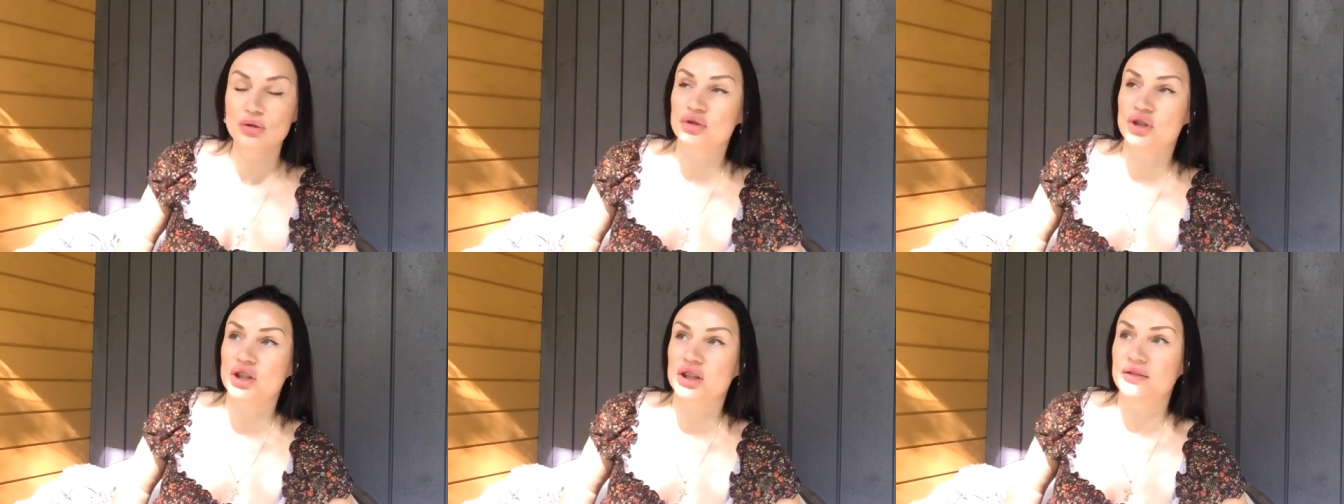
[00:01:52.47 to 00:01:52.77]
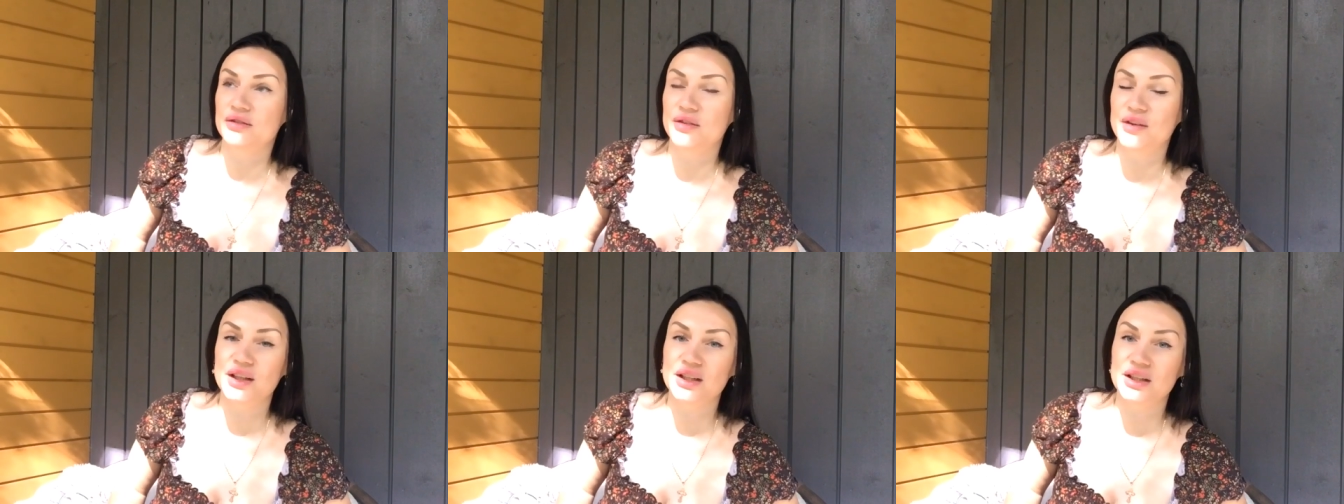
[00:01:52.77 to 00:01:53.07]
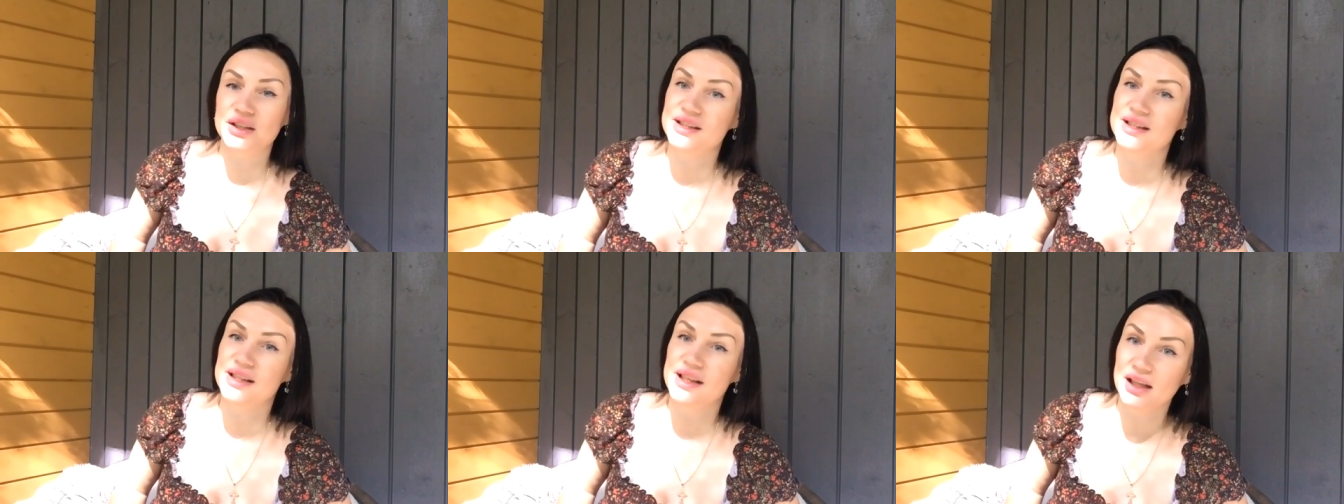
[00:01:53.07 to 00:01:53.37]
уже две
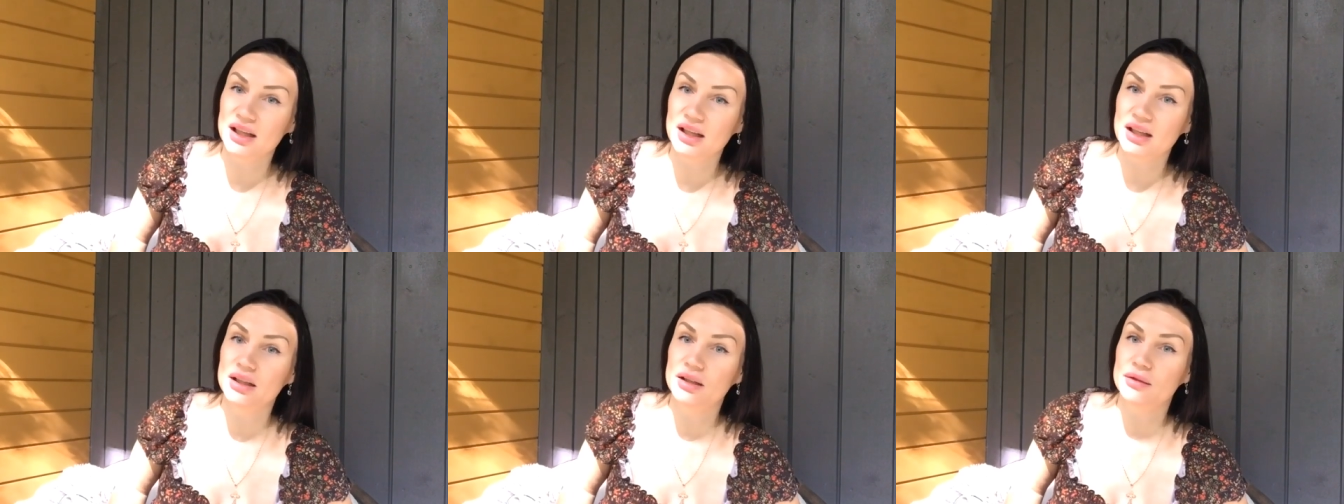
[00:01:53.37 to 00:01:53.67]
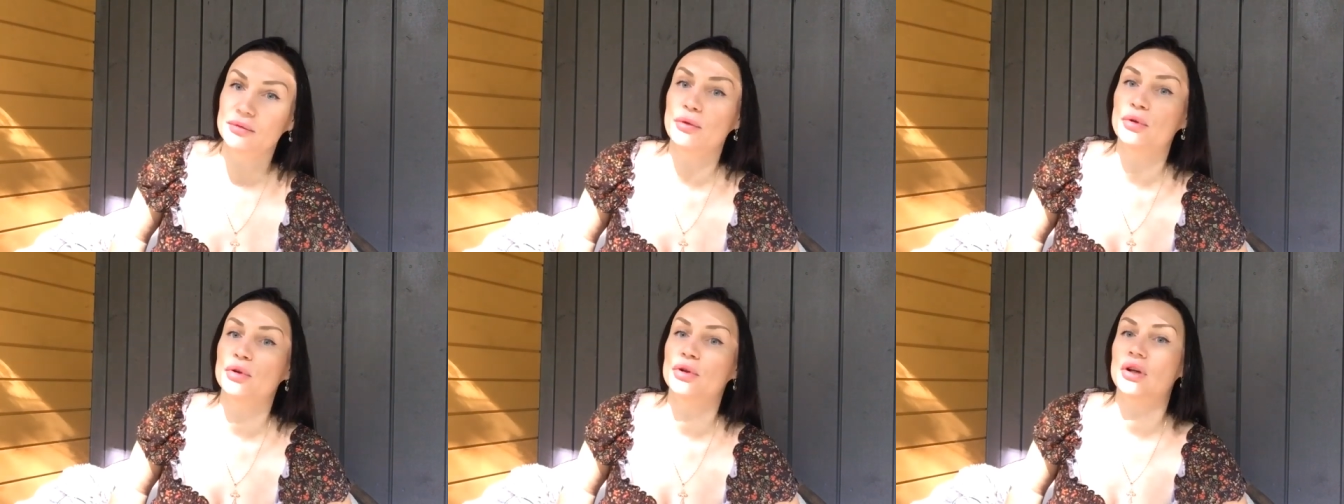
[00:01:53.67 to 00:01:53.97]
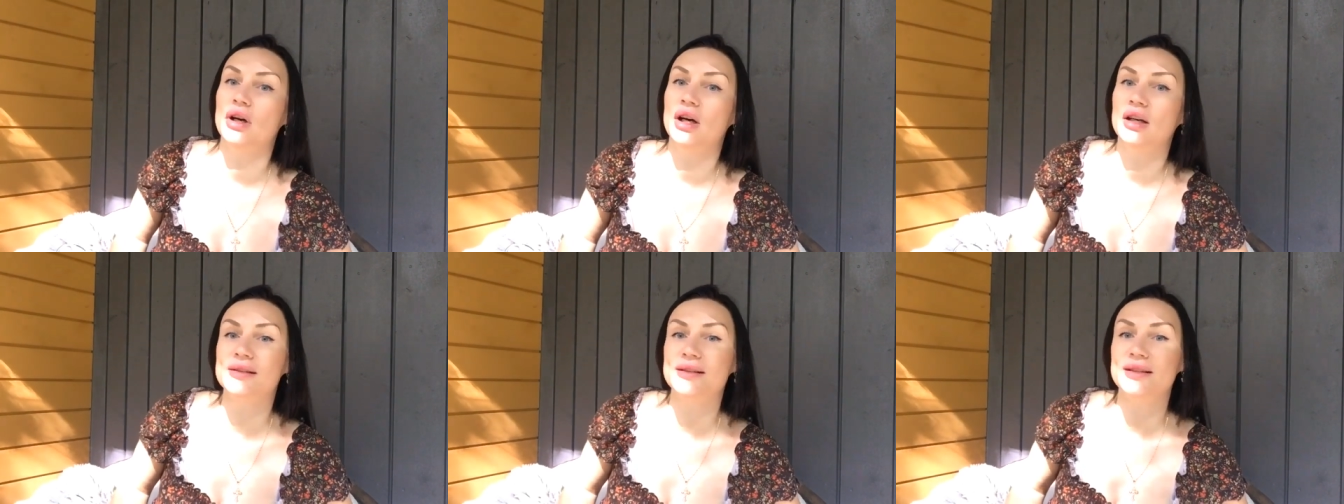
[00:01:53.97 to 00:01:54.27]
недели, его
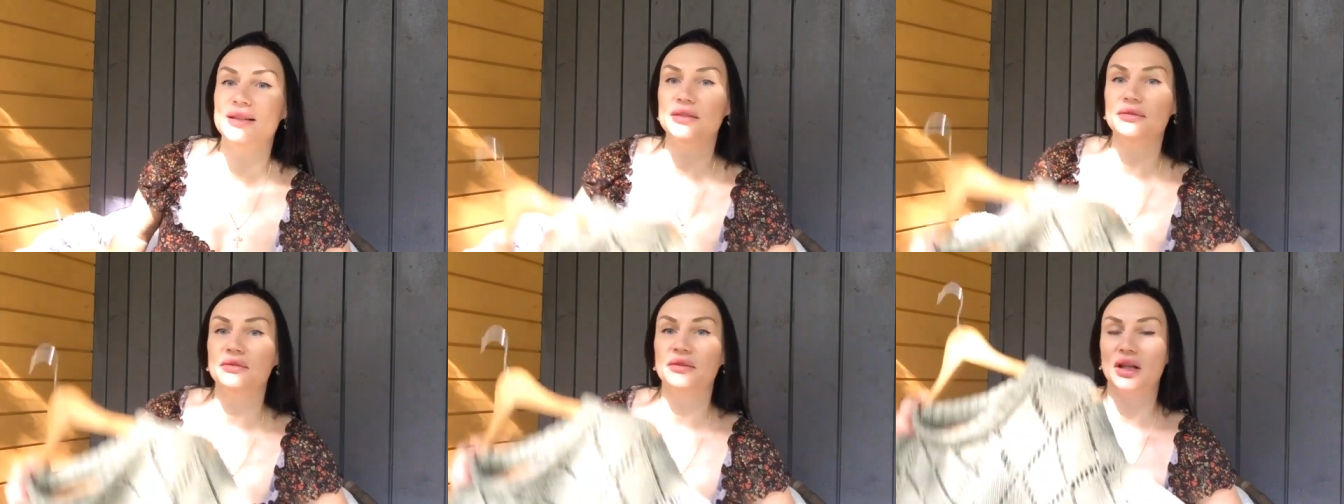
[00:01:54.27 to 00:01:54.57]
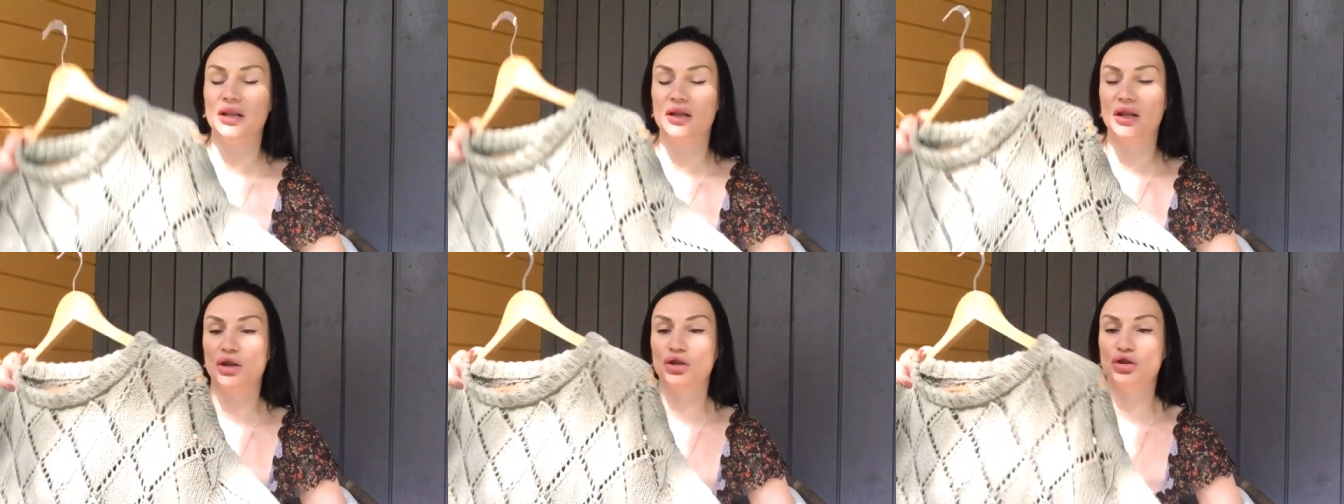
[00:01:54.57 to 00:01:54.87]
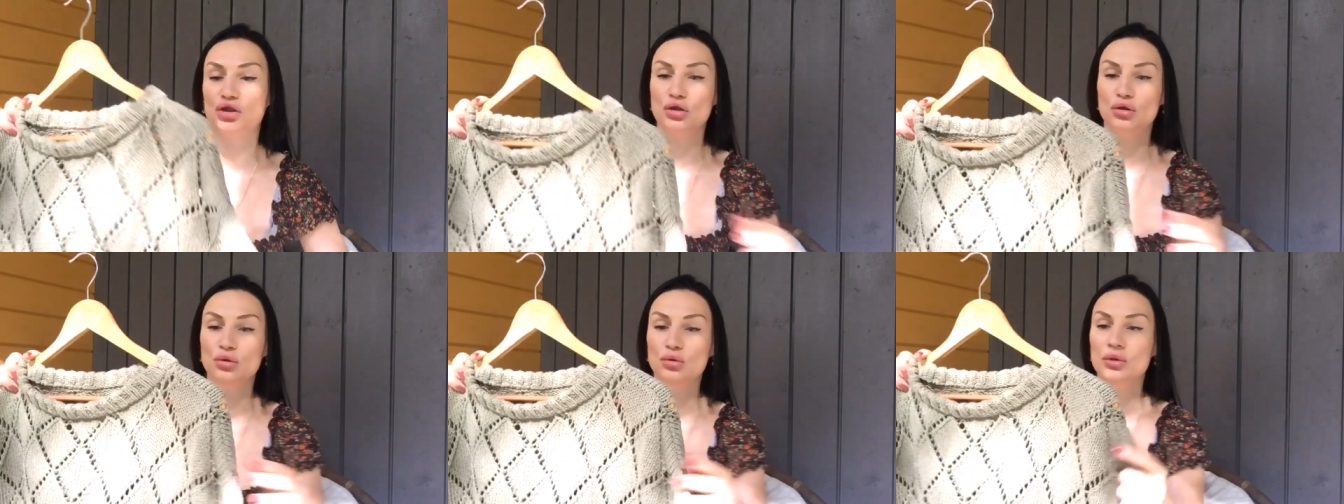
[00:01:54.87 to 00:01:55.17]
активно
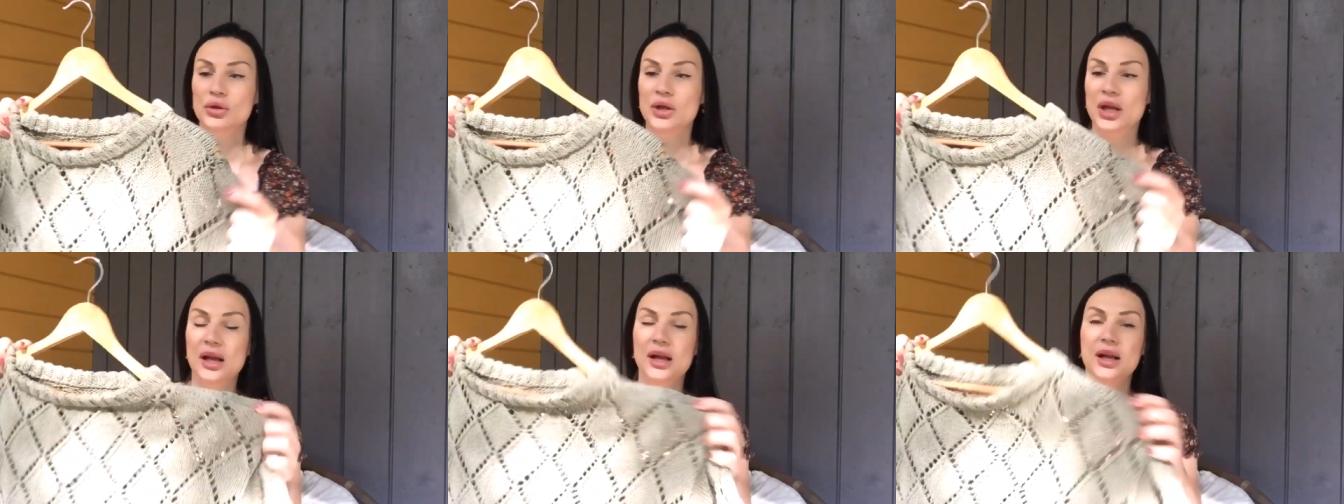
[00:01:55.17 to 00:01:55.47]
ношу.